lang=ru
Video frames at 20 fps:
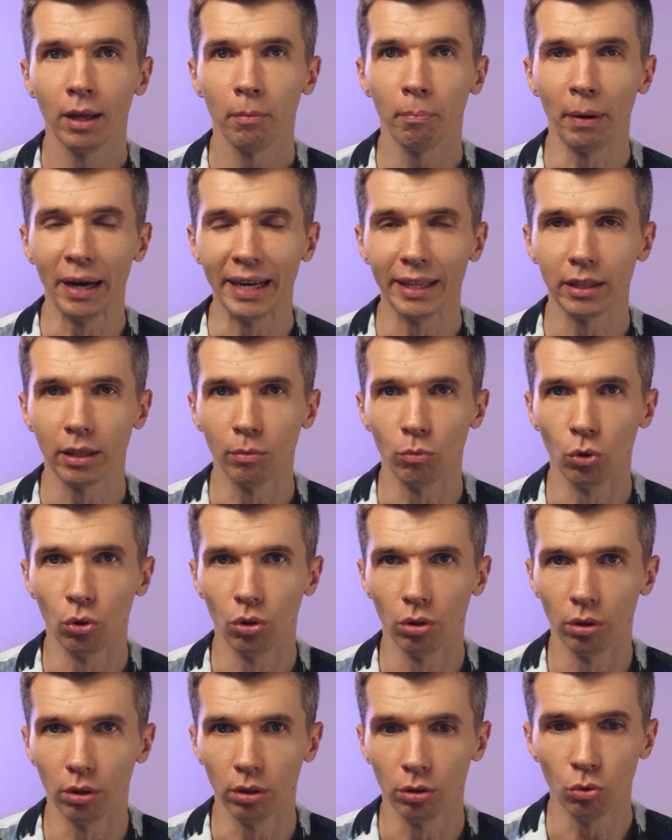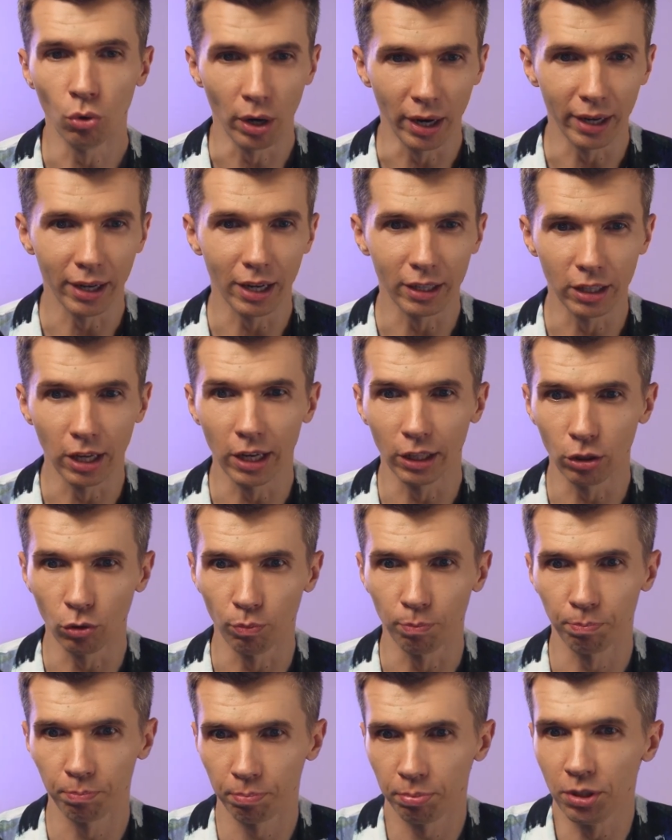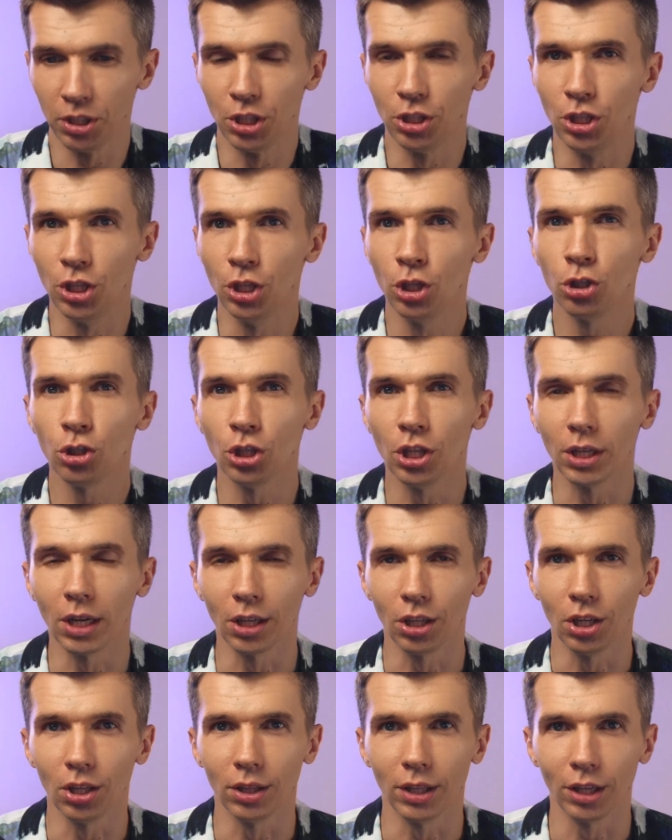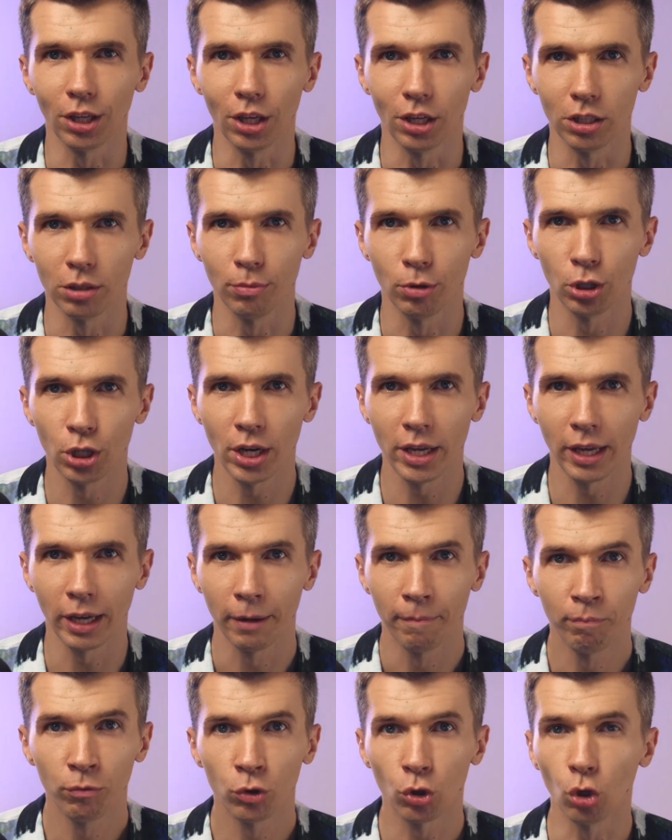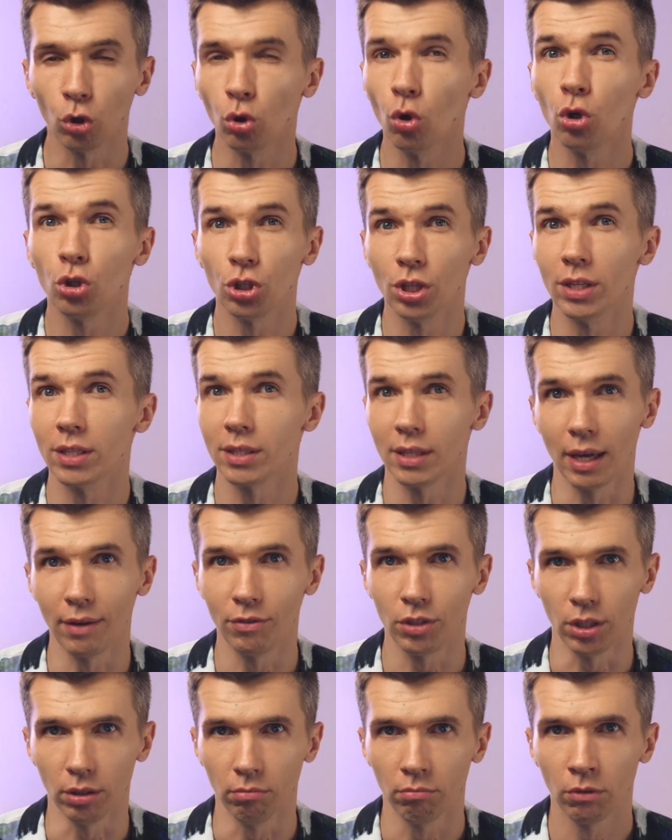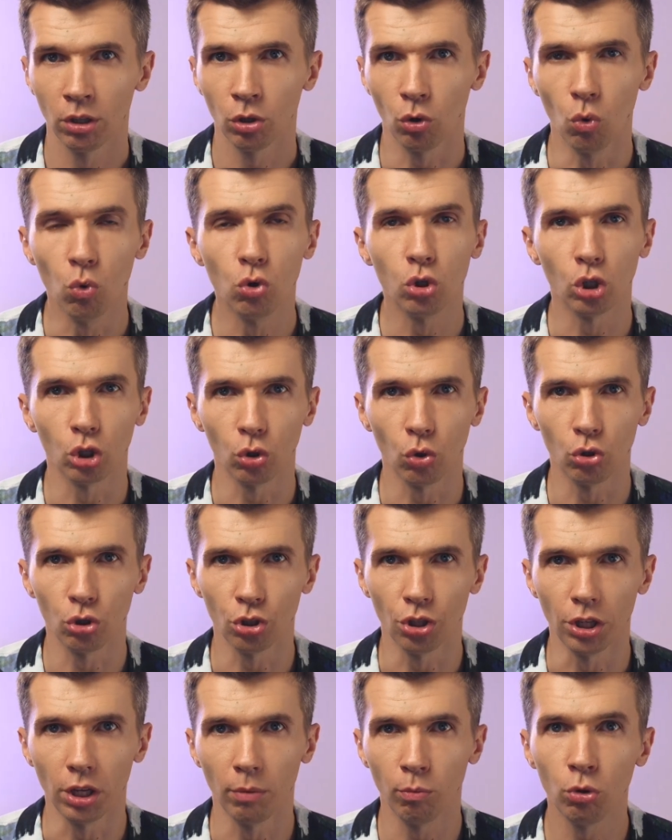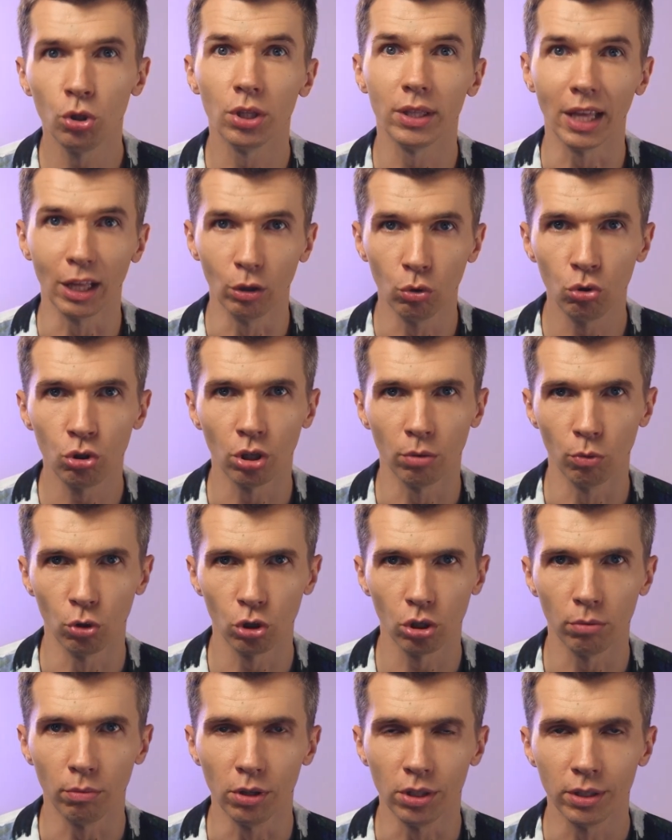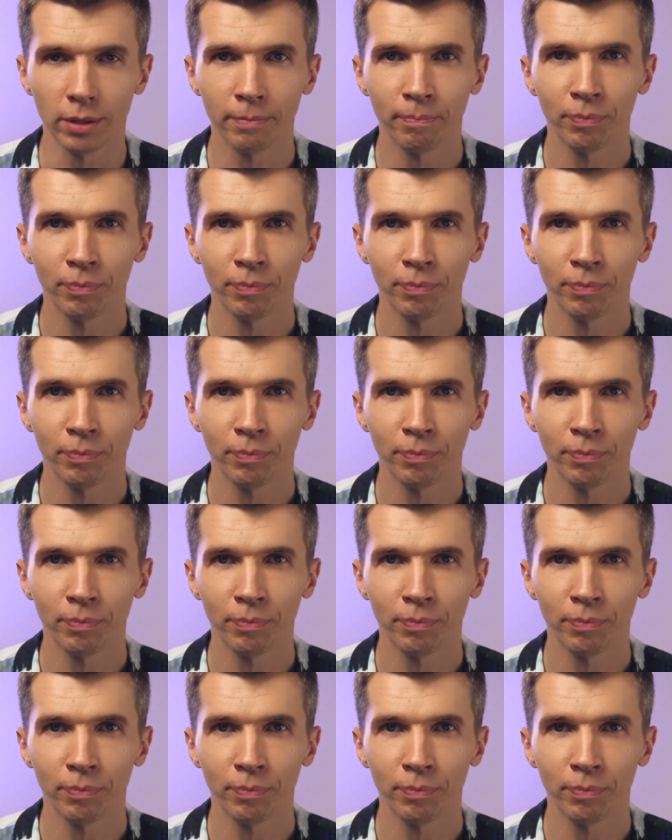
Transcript: Поэтому, ну, а когда это единичные какие-то такие размещения, то точно ставьте. Хуже точно не будет, а лучше может быть.